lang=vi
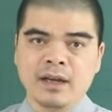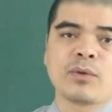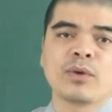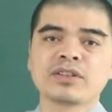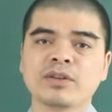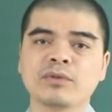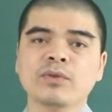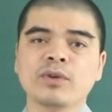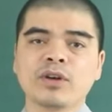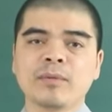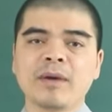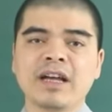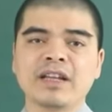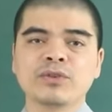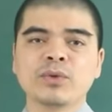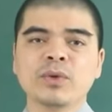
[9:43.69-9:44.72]
Cuộc sống của các
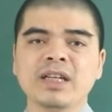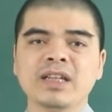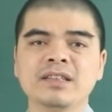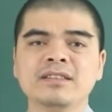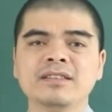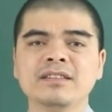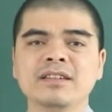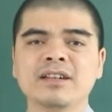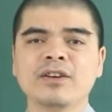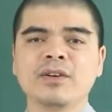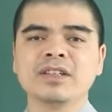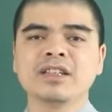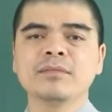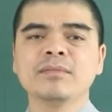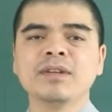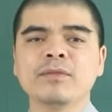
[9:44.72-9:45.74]
bạn tuy chưa có
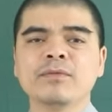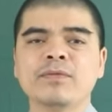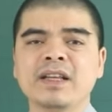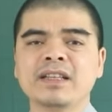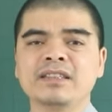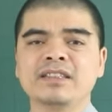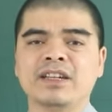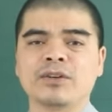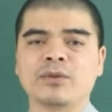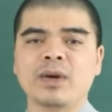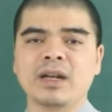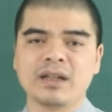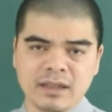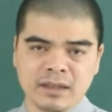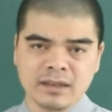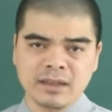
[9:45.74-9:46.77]
những cái bước phát triển quá
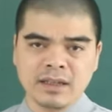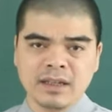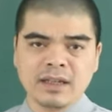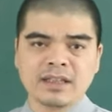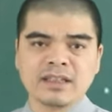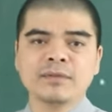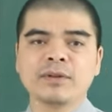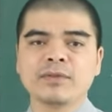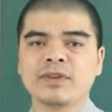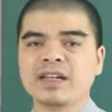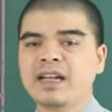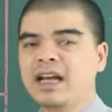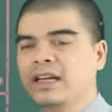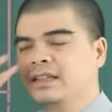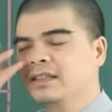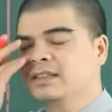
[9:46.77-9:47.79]
lớn nhưng mà vẫn
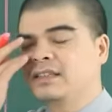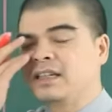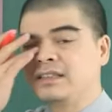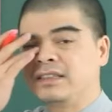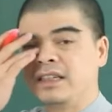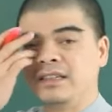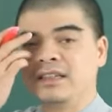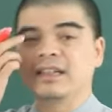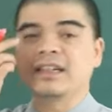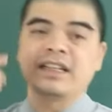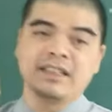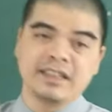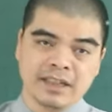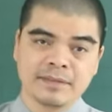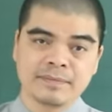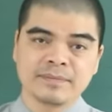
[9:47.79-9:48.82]
đang dần dần được cải
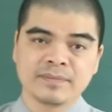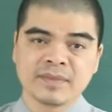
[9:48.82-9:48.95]
thiện.